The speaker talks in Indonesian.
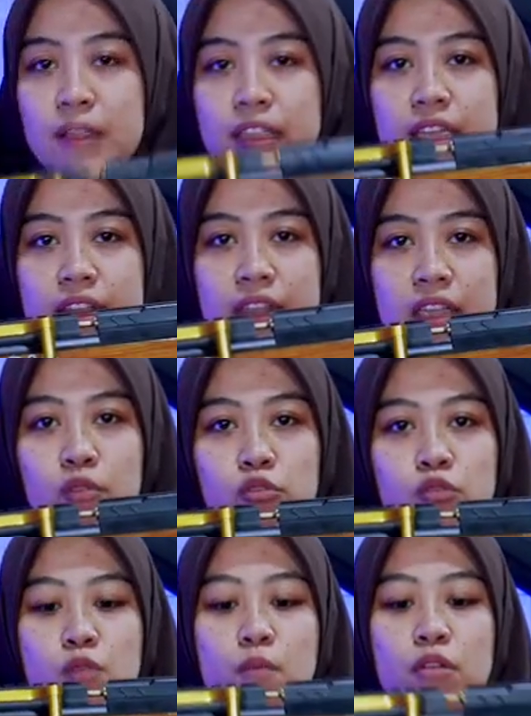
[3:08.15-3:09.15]
seperti ini,
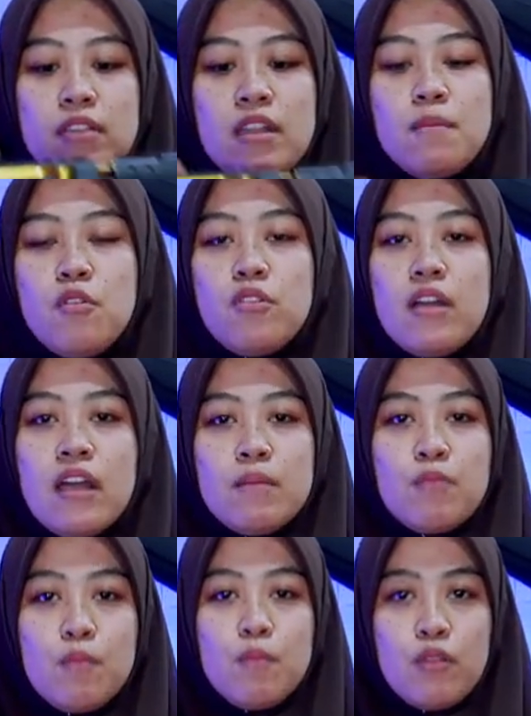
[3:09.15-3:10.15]
untuk popornya ini
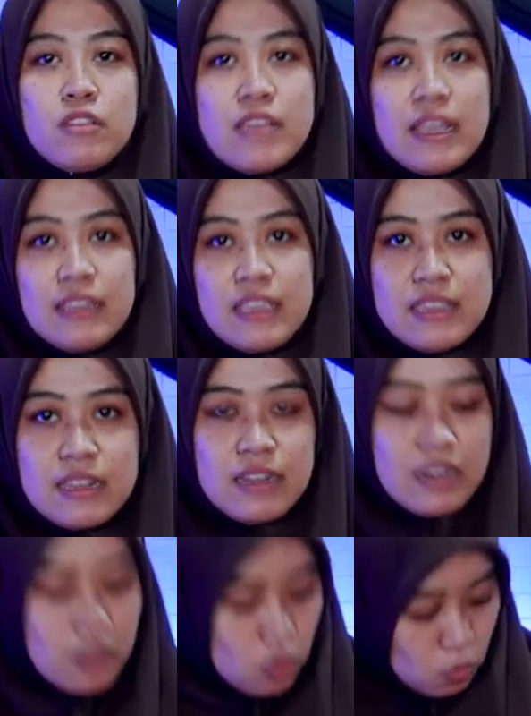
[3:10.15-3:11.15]
menggunakan popor jati, jadi
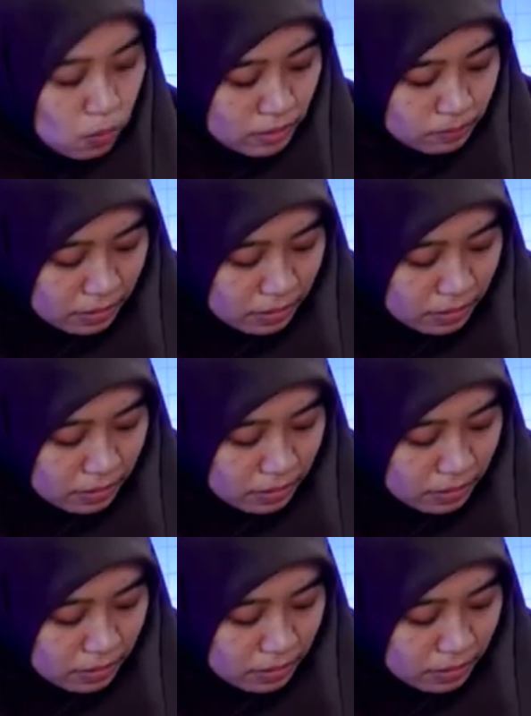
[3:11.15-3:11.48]
ini kuat